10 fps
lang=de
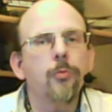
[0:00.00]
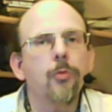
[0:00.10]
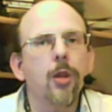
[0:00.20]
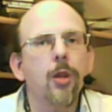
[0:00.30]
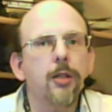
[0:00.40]

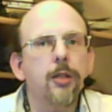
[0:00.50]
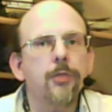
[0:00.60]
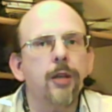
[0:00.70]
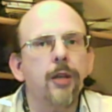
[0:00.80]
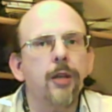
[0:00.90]
Das waren
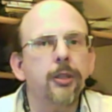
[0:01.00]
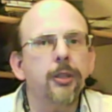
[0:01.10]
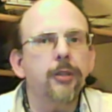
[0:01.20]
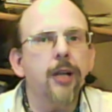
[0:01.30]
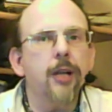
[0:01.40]
die,
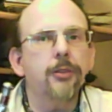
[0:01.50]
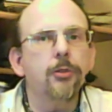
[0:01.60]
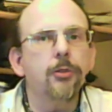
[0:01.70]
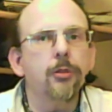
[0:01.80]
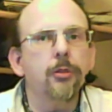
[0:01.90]
drei,
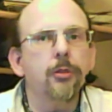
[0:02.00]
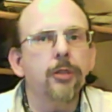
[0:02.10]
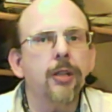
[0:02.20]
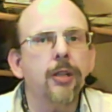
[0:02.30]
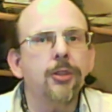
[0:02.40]
die
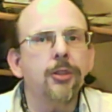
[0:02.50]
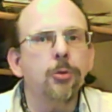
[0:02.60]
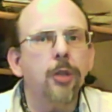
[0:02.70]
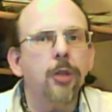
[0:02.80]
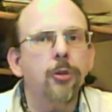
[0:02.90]
1300
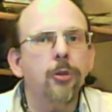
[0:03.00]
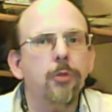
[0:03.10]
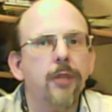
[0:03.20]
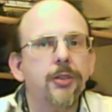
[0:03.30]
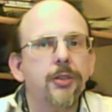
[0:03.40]
noch was.
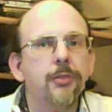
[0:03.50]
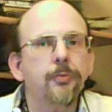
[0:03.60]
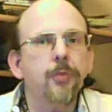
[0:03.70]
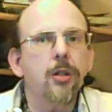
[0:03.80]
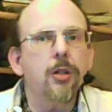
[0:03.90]

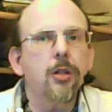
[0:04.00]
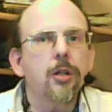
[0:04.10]
Mhm.